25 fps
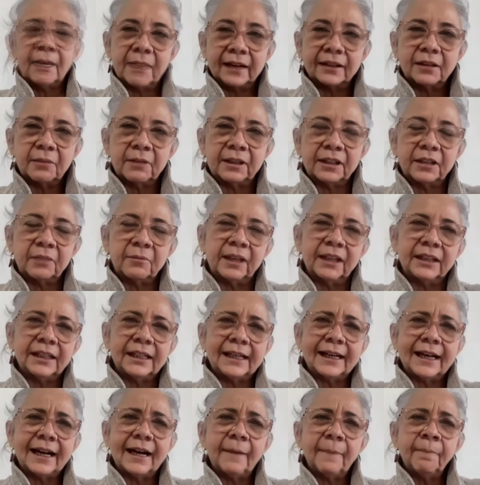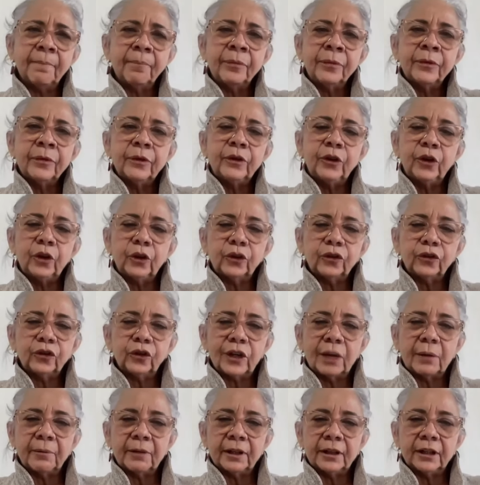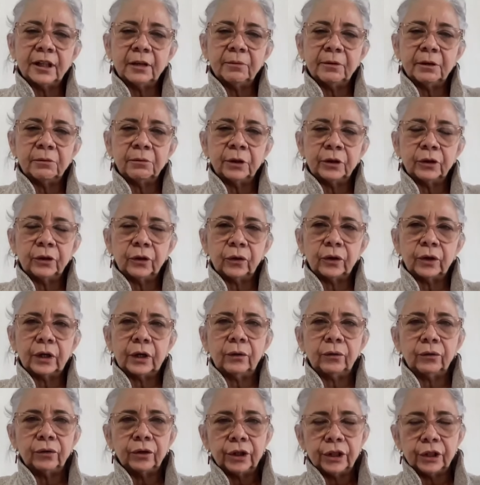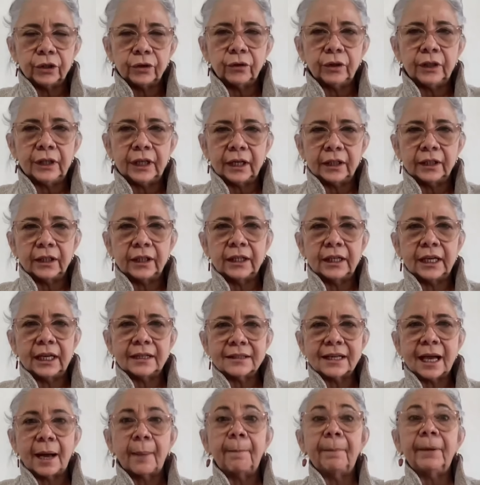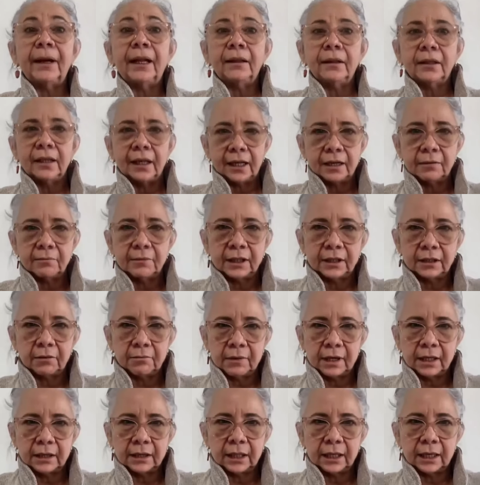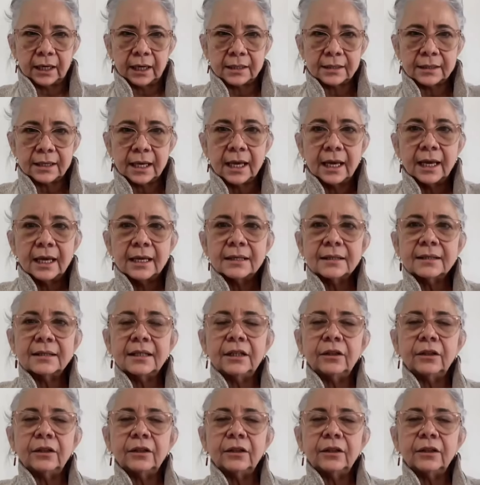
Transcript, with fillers: de Marte Matemática no solamente permitió que los niños y las niñas aprendieran matemáticas,